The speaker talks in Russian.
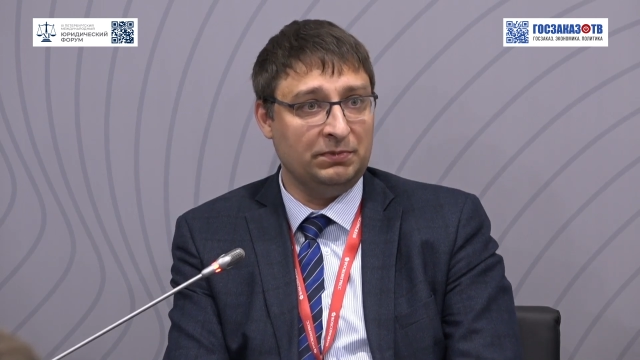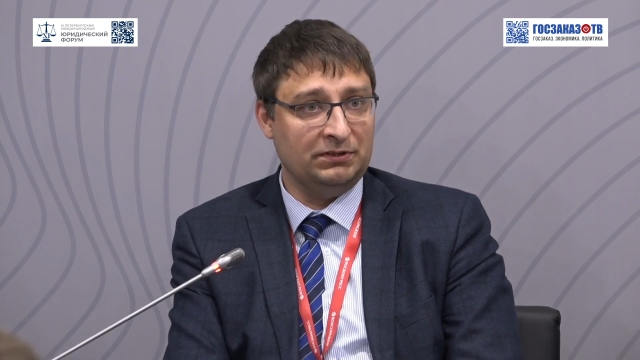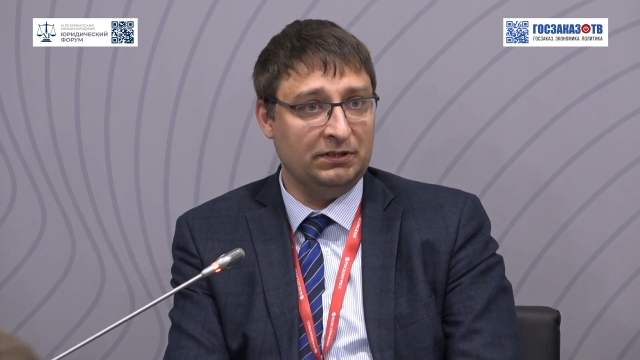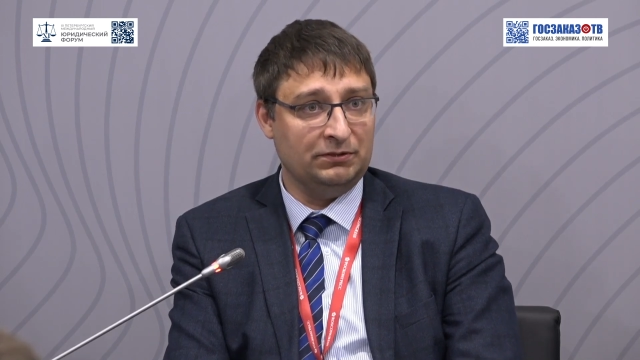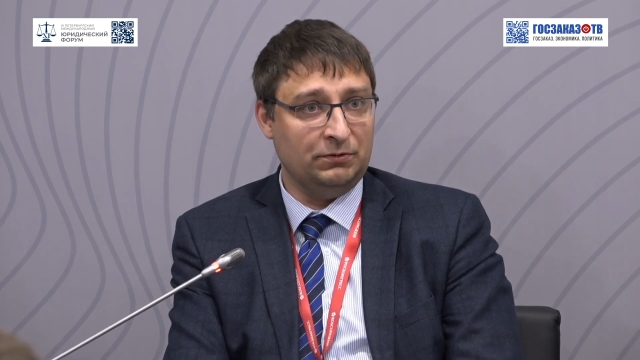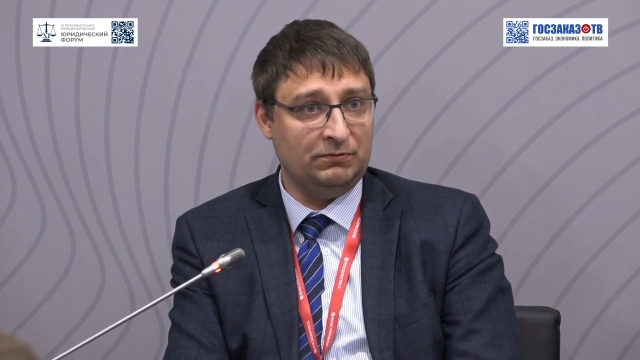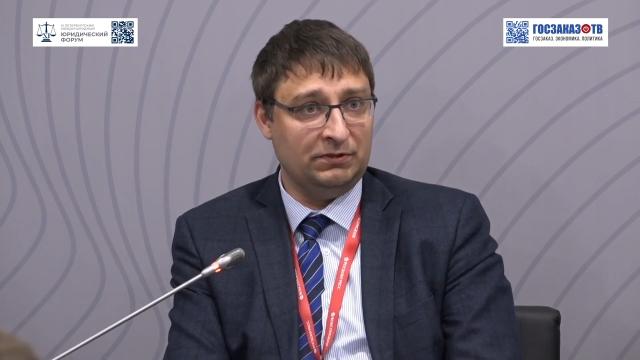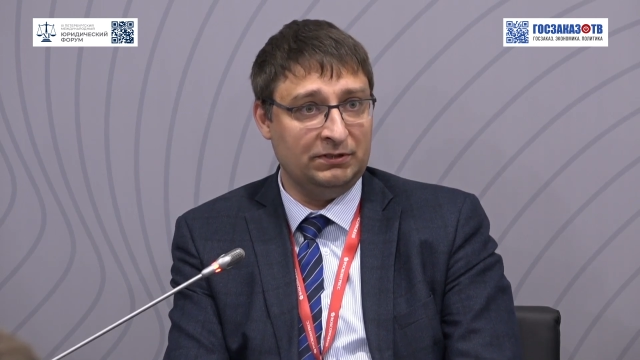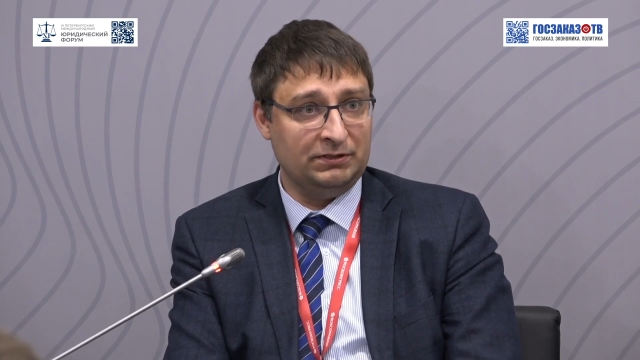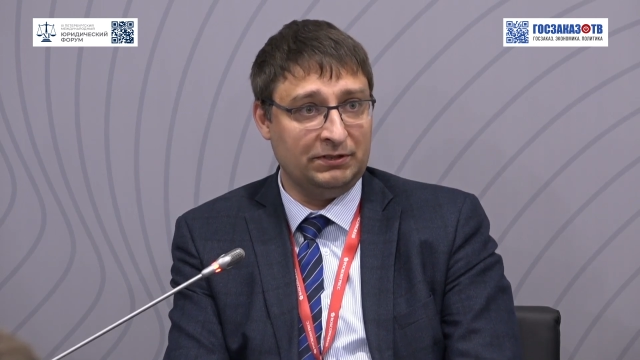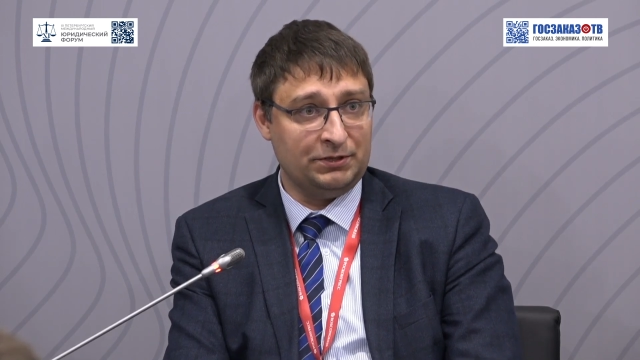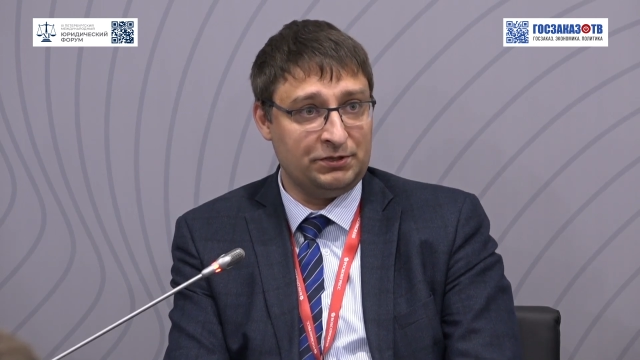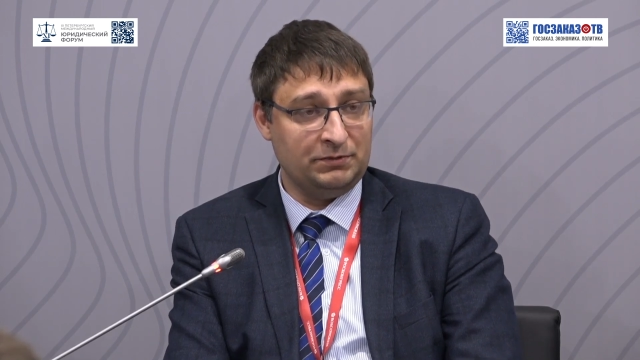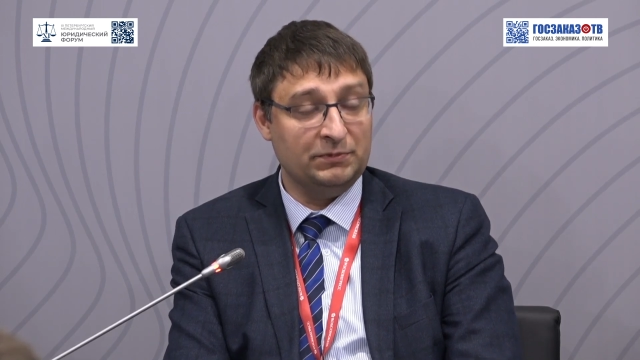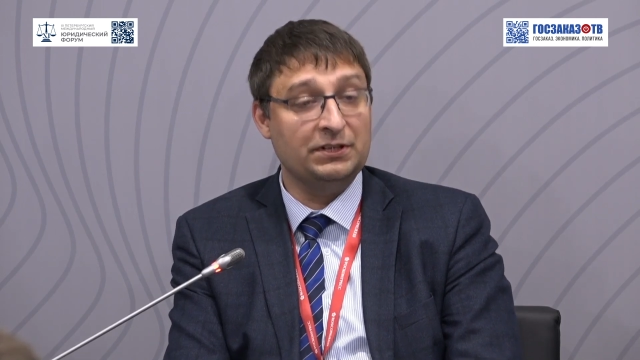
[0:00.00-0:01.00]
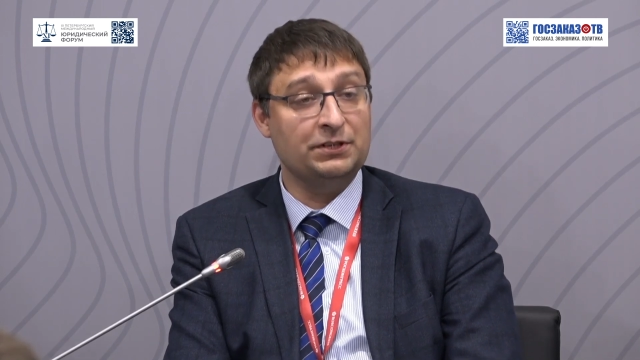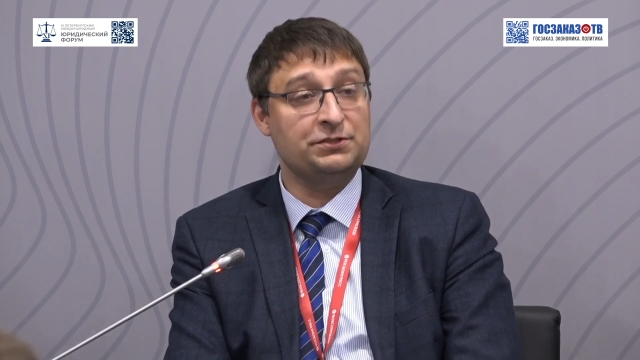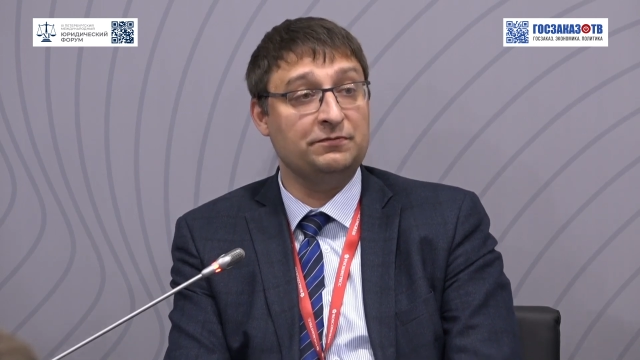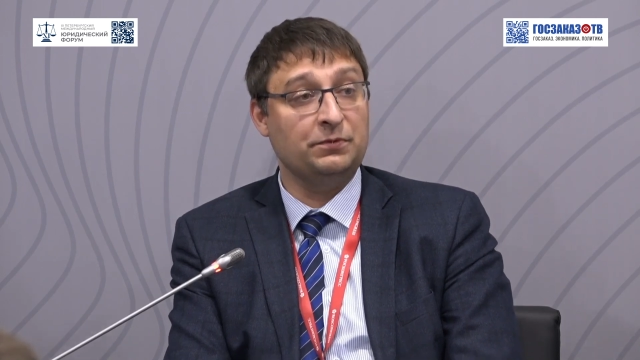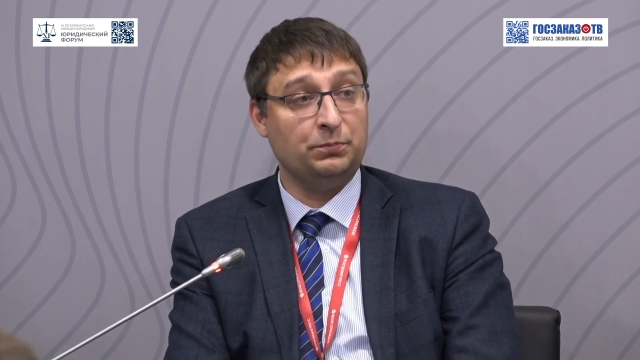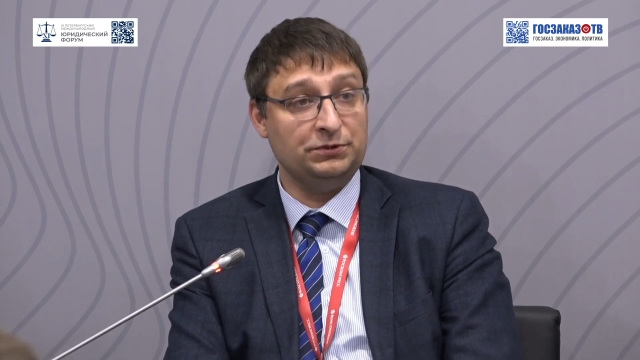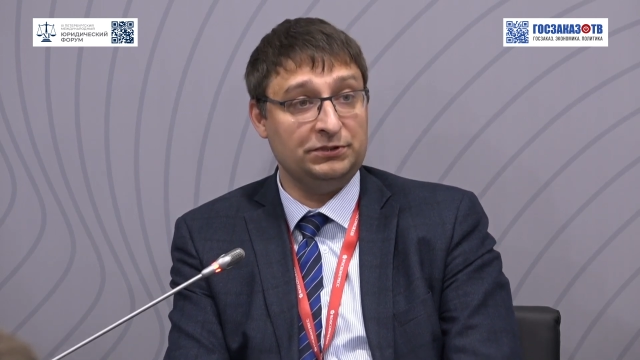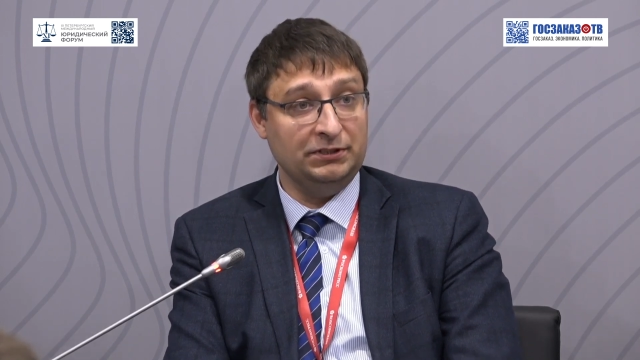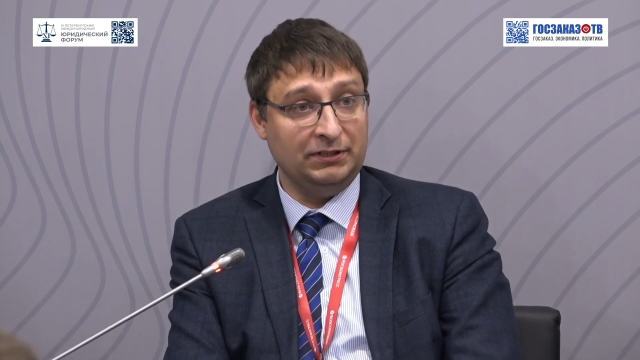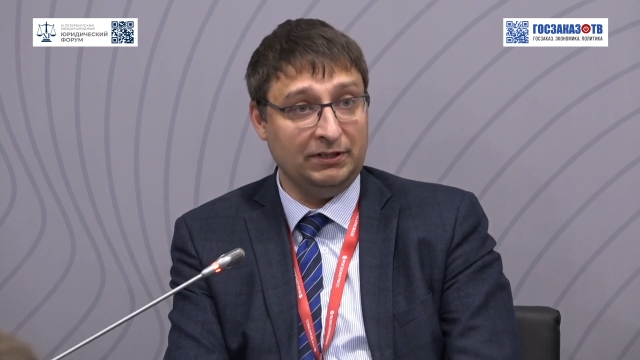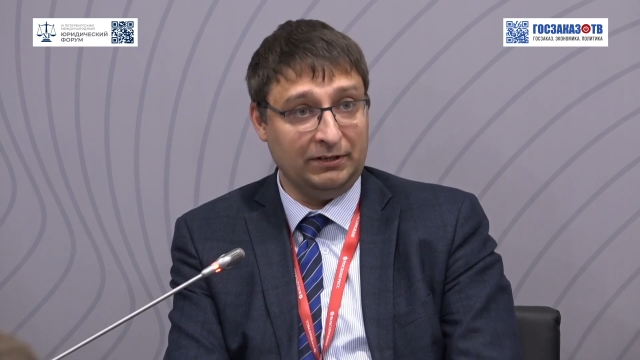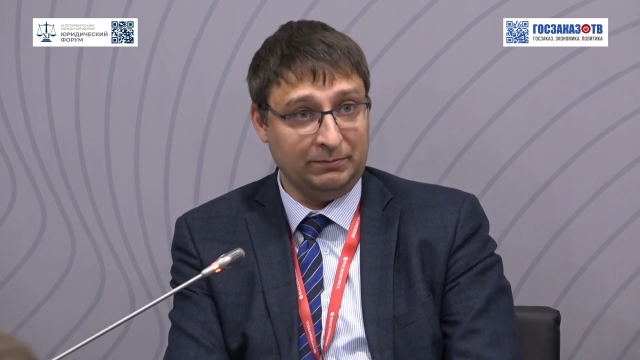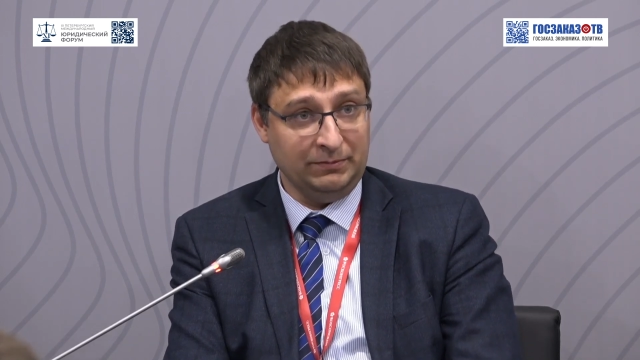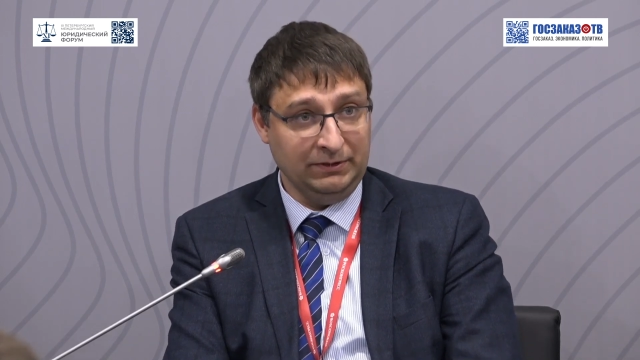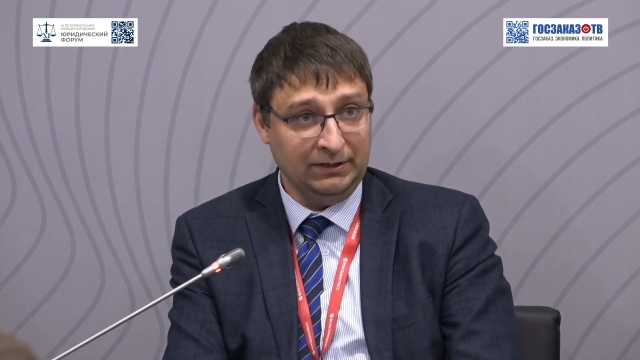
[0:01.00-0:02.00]
подготовленные нашими даже
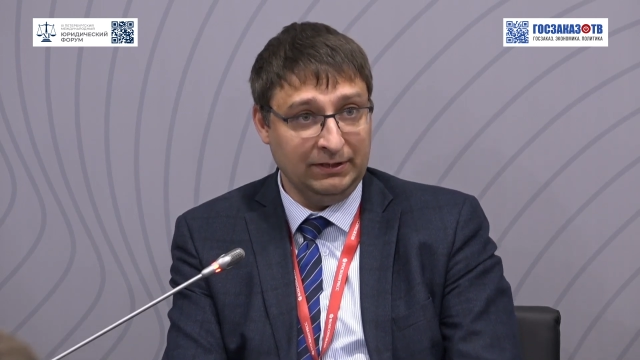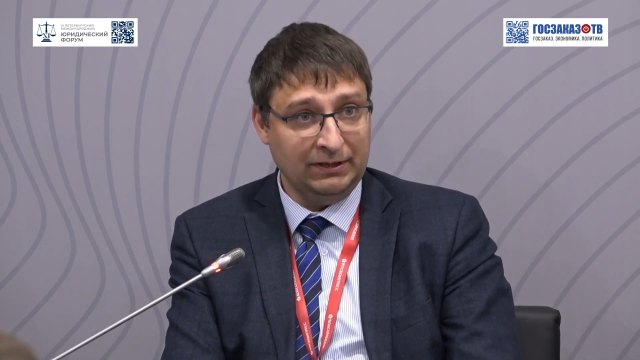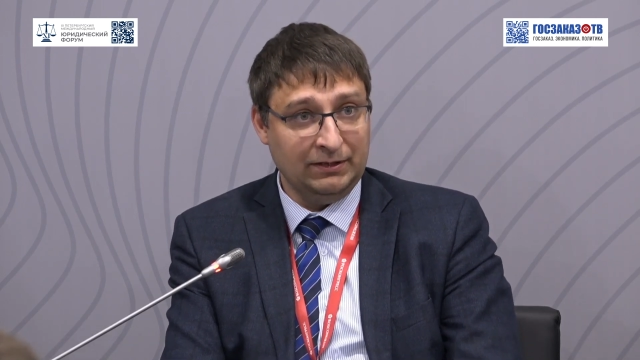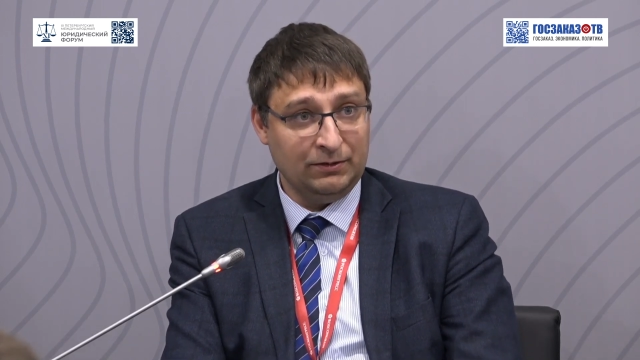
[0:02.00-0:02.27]
выпускниками.